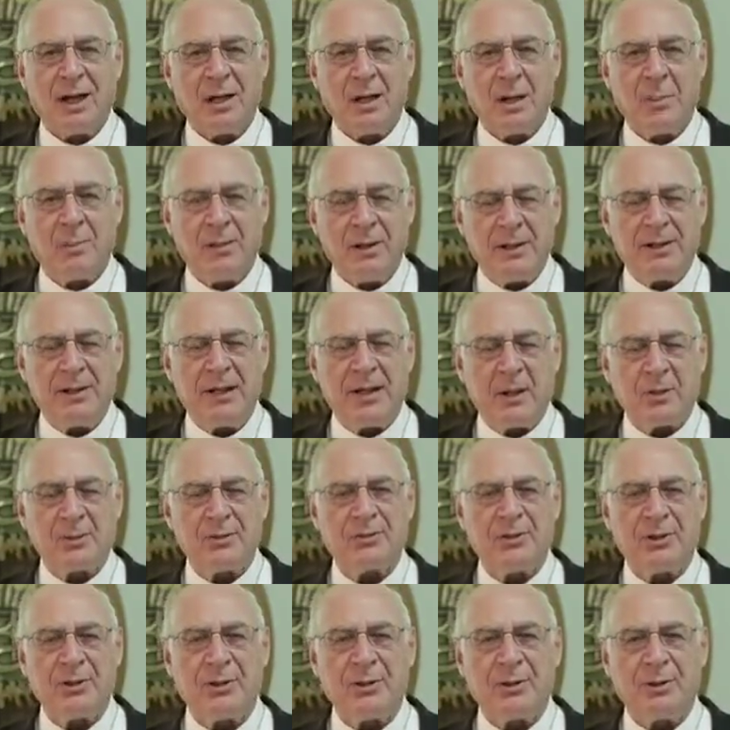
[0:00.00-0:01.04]
e pedirá ao
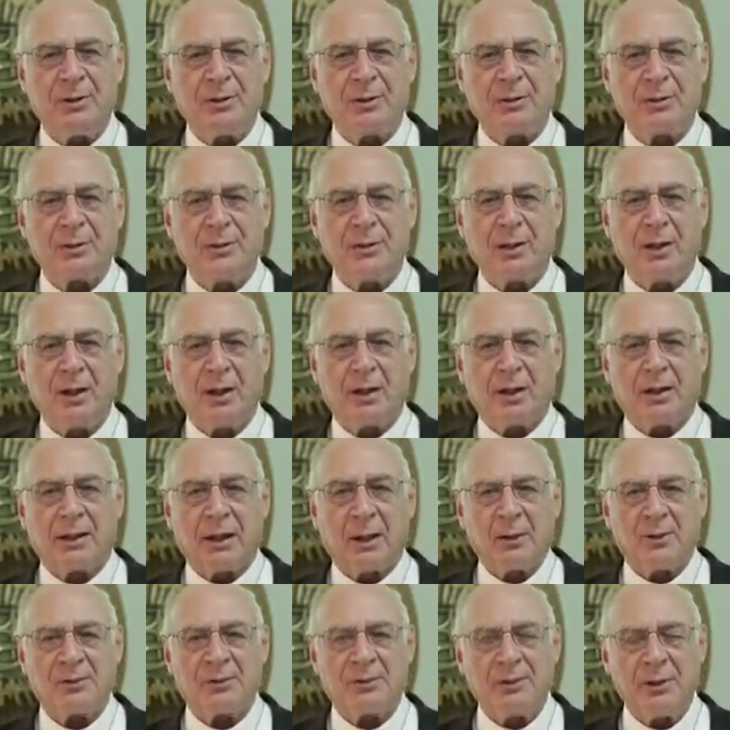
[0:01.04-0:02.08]
Senhor
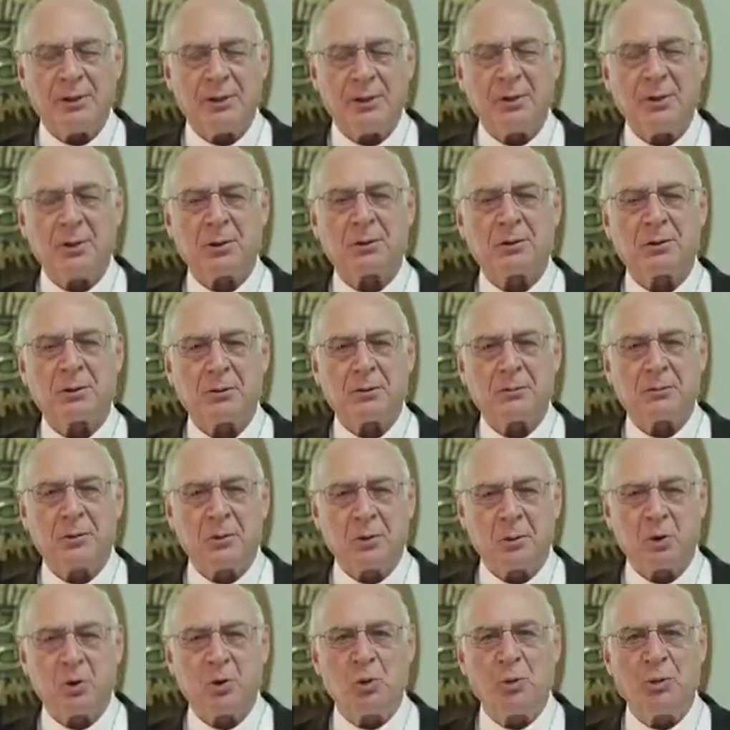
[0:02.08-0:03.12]
que o Senhor
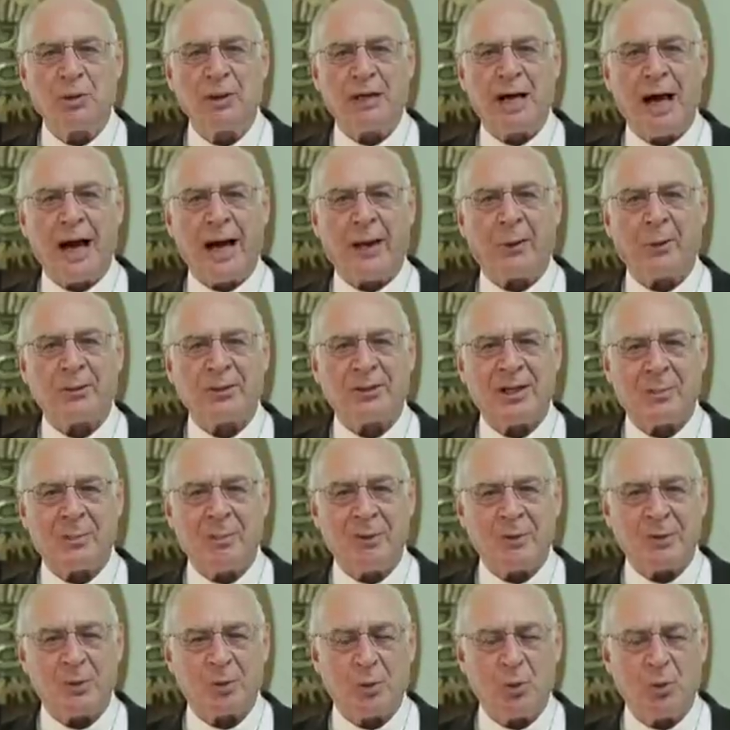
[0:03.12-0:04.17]
continue a nos
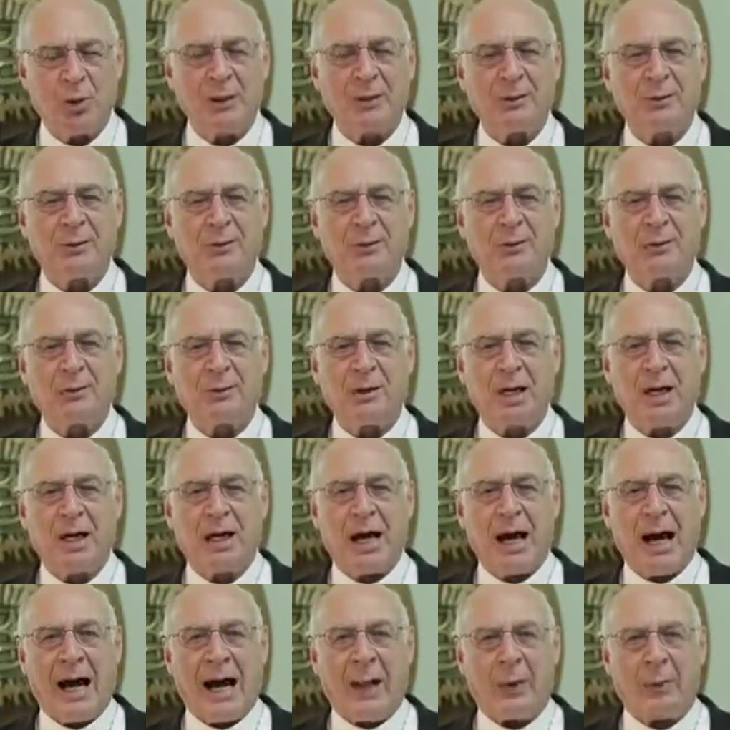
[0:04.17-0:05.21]
abençoando,
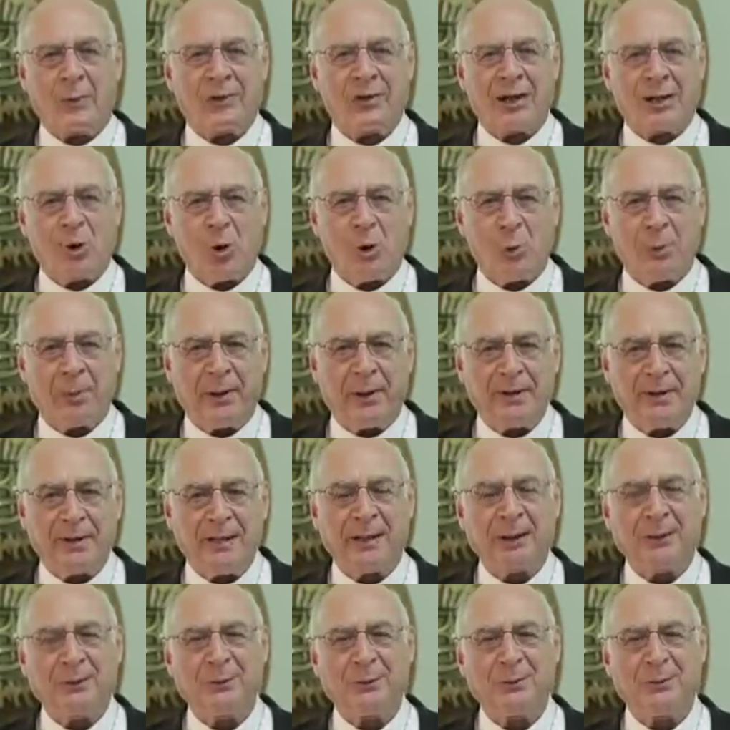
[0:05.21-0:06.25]
a nos
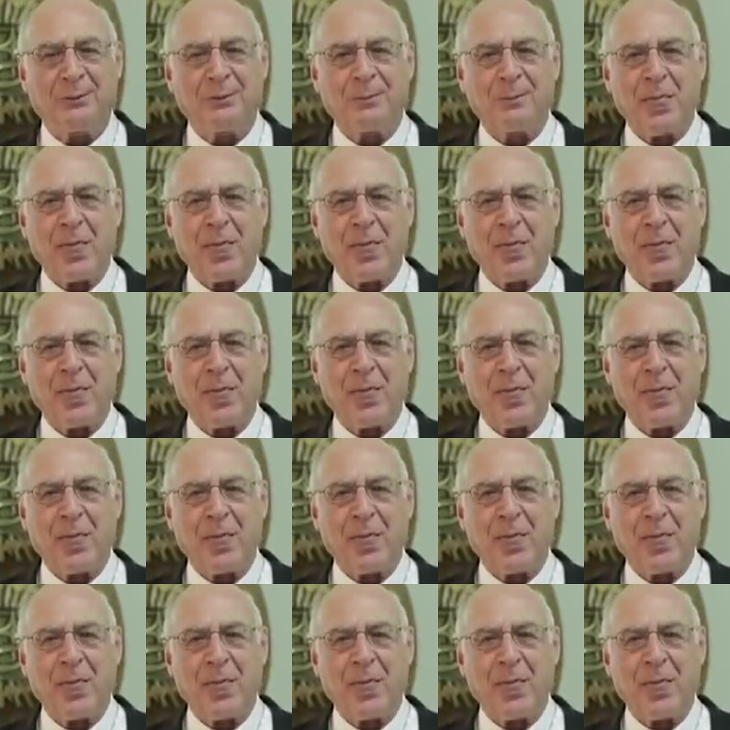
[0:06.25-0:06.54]
acompanhando,